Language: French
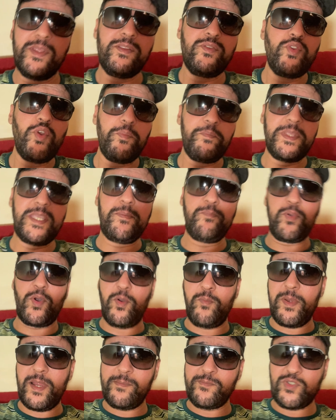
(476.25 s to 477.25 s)
deux petits
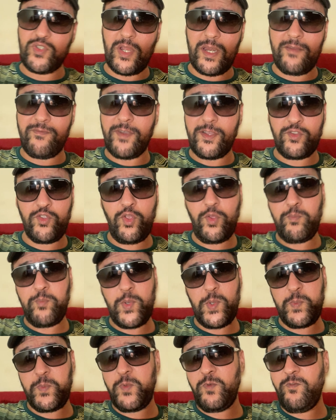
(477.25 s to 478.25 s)
problèmes sur la voiture
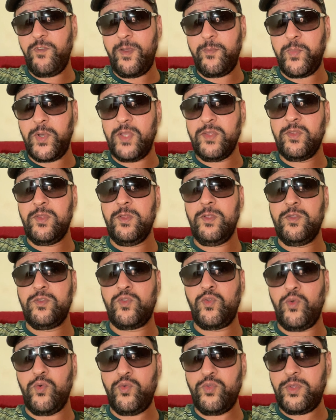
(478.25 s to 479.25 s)
pour pouvoir prendre
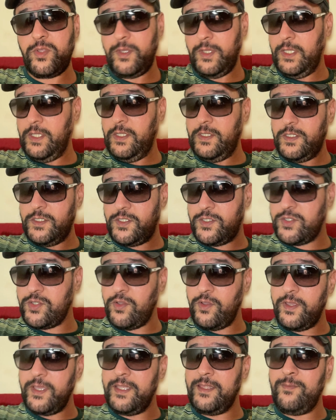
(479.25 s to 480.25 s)
l'autoroute
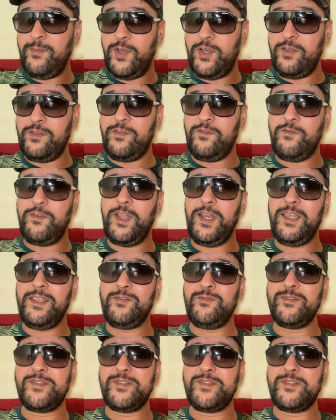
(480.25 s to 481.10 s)
sereinement, voilà, tout